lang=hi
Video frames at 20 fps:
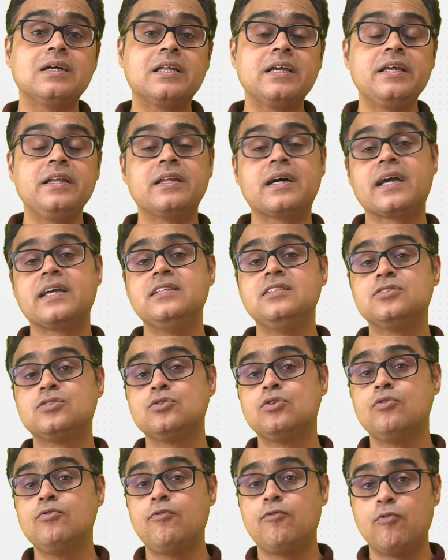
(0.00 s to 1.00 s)
करें नाइन
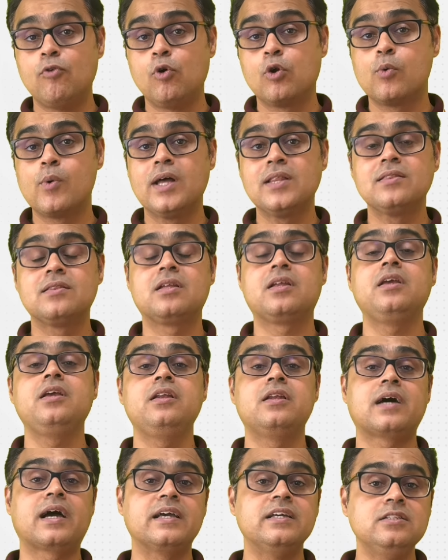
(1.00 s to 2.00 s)
जीरो फोर वन थ्री
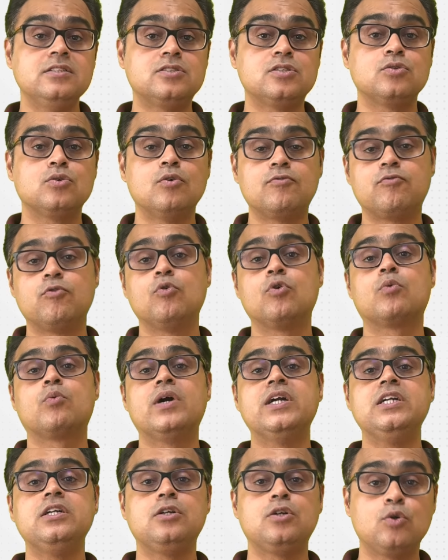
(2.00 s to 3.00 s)
नाइन जीरो फोर
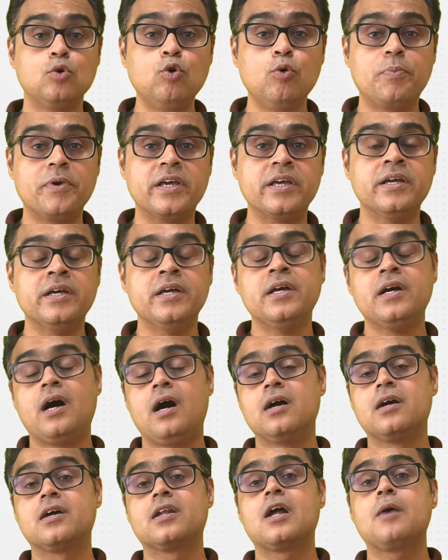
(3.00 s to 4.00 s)
वन टू पे
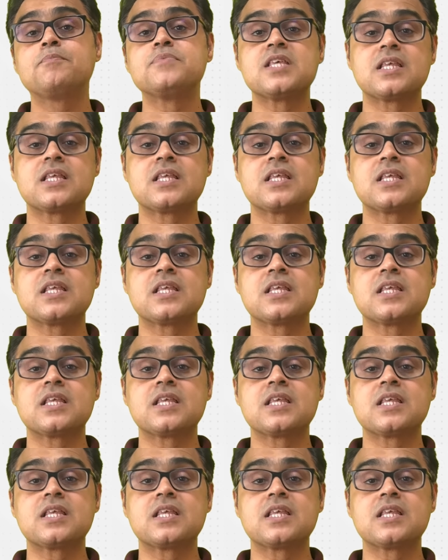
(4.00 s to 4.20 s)
अगर आप